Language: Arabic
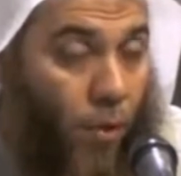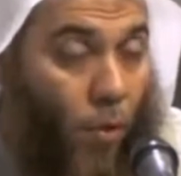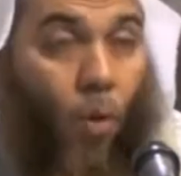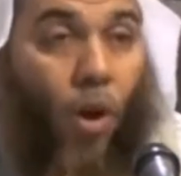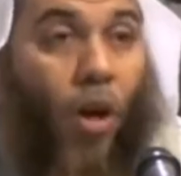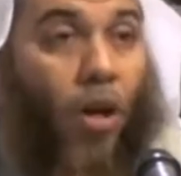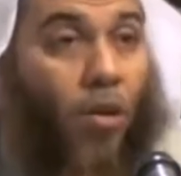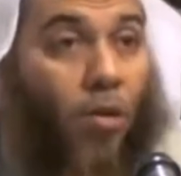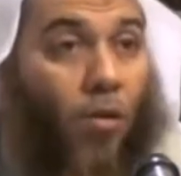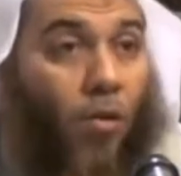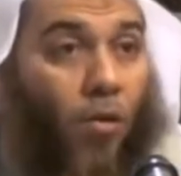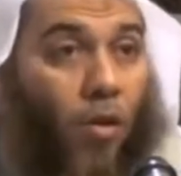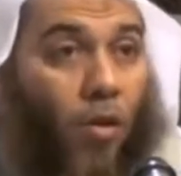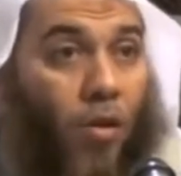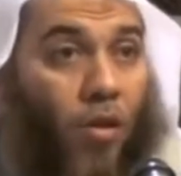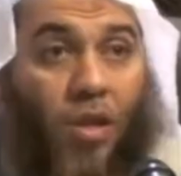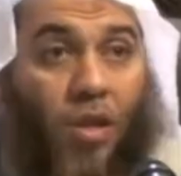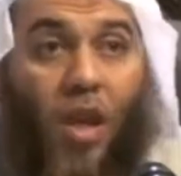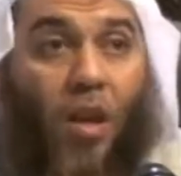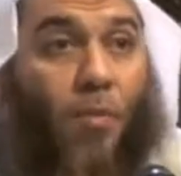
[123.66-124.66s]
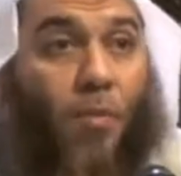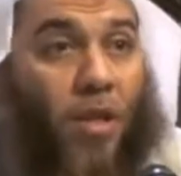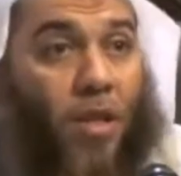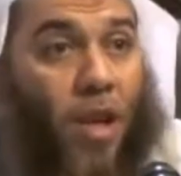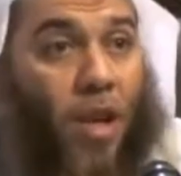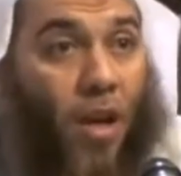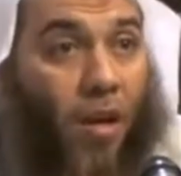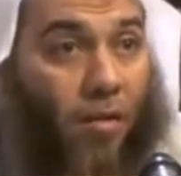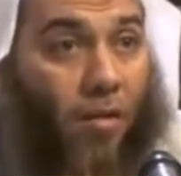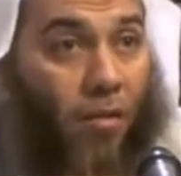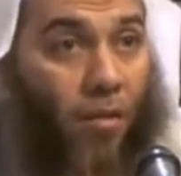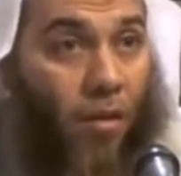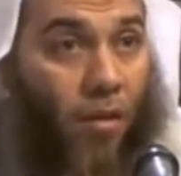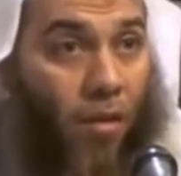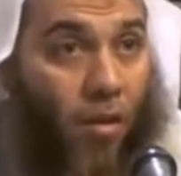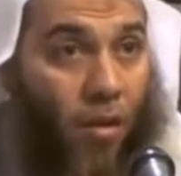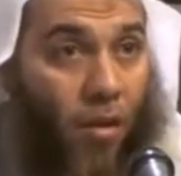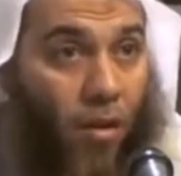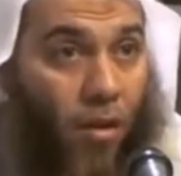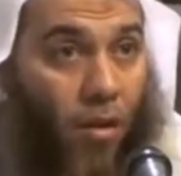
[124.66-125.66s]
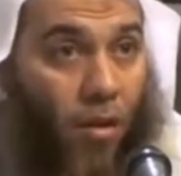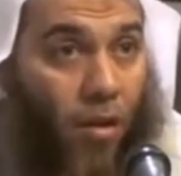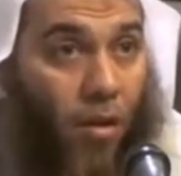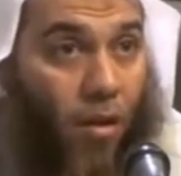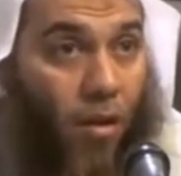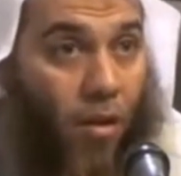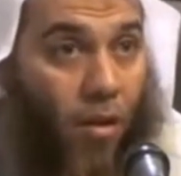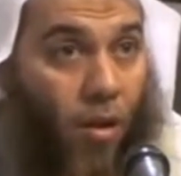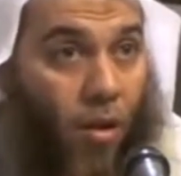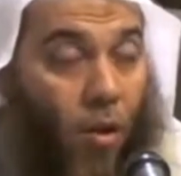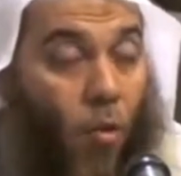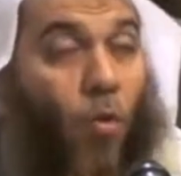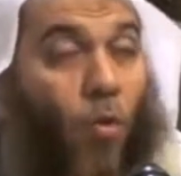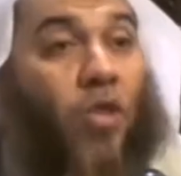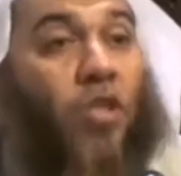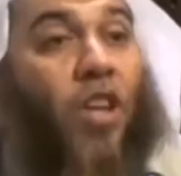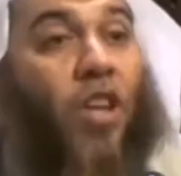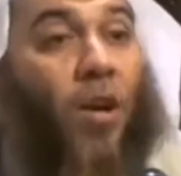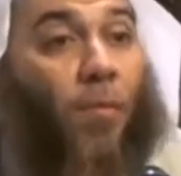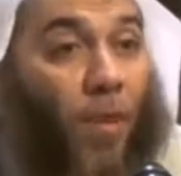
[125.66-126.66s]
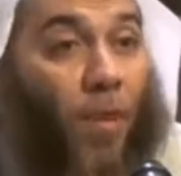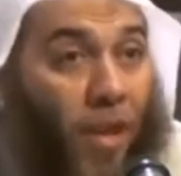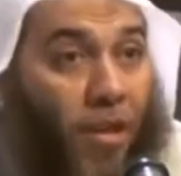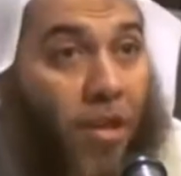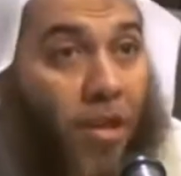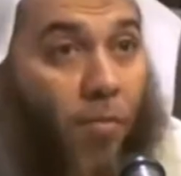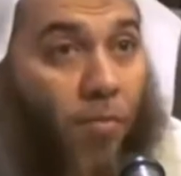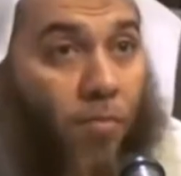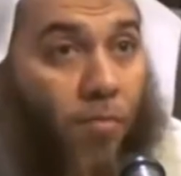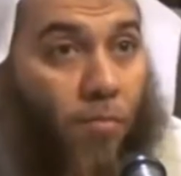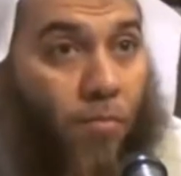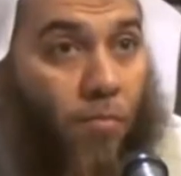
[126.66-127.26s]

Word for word: وغيره صيام الدهر وصيام رجب